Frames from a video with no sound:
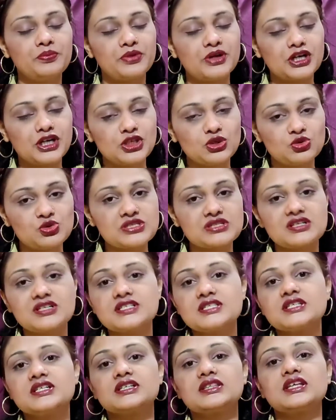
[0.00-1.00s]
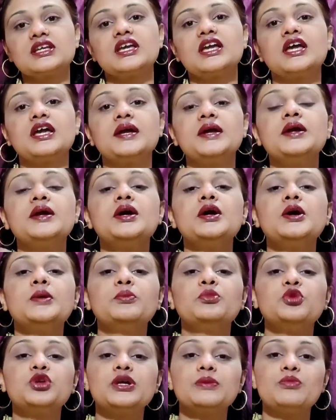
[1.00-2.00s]
प्रोड्यूस कर सकते हैं
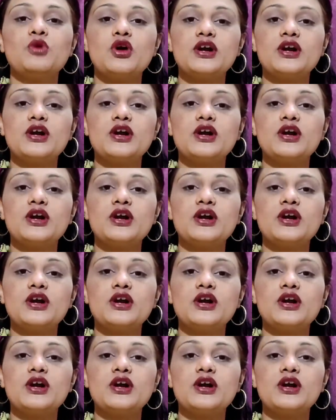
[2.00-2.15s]
पूरी